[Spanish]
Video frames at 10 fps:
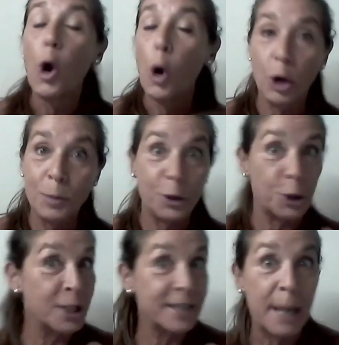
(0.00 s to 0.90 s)
Hoy por
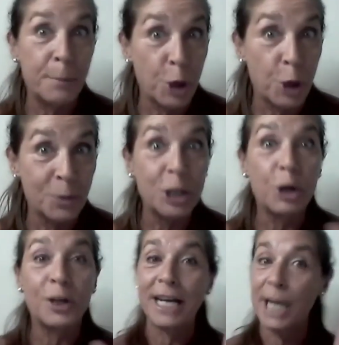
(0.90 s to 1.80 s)
hoy está
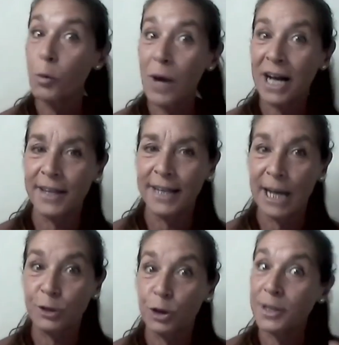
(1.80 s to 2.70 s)
prohibido en el lenguaje del
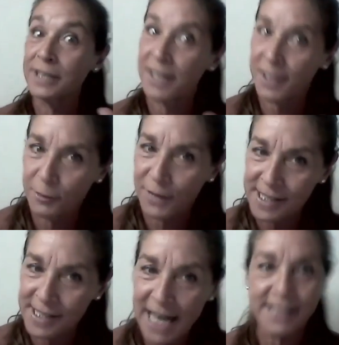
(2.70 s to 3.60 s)
actor decir
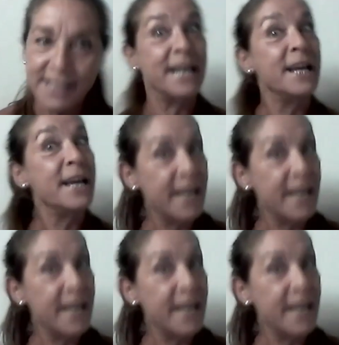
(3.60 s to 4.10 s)
disfrazarse,